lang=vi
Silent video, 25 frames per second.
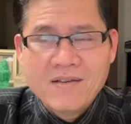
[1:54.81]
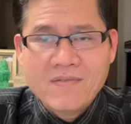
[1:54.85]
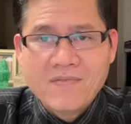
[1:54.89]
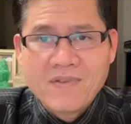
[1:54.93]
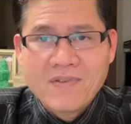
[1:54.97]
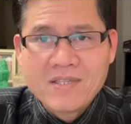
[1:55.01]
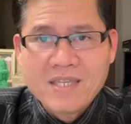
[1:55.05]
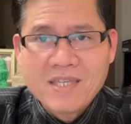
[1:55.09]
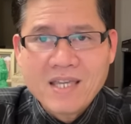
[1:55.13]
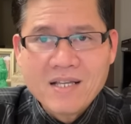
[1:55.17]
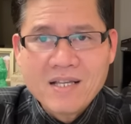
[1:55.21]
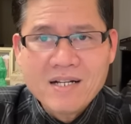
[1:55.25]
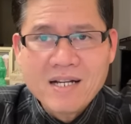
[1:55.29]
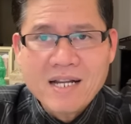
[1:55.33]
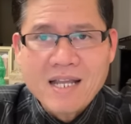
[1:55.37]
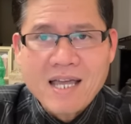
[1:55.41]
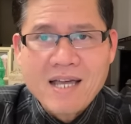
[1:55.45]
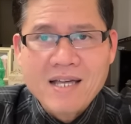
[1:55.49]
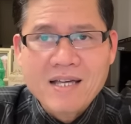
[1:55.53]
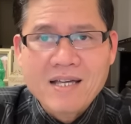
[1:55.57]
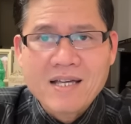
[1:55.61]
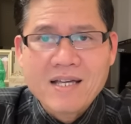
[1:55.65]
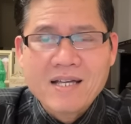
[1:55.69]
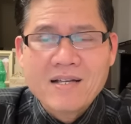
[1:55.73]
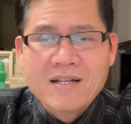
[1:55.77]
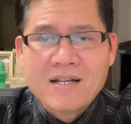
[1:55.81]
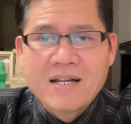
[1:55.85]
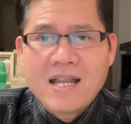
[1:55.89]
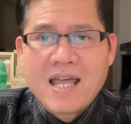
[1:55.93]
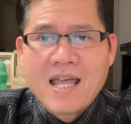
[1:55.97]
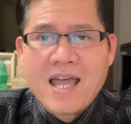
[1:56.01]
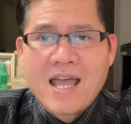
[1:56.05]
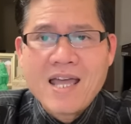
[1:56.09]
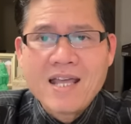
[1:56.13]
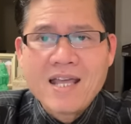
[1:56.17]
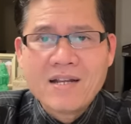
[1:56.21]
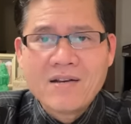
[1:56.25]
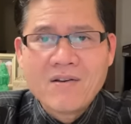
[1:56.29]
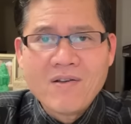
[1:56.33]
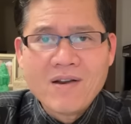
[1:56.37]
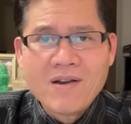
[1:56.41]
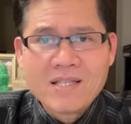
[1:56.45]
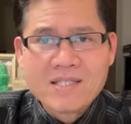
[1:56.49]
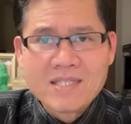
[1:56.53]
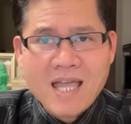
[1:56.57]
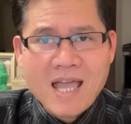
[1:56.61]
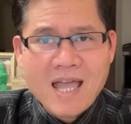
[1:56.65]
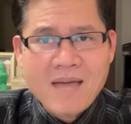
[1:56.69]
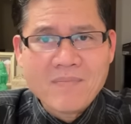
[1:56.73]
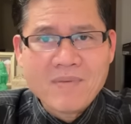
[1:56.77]
và chính là là ai đó là
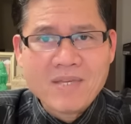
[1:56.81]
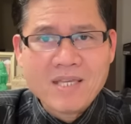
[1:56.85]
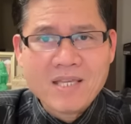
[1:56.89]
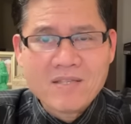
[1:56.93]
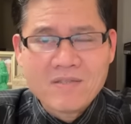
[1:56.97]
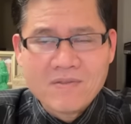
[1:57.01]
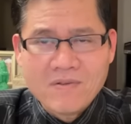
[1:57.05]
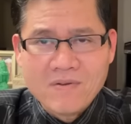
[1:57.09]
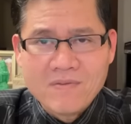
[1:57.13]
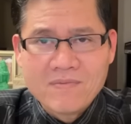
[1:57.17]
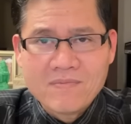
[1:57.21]
Tammy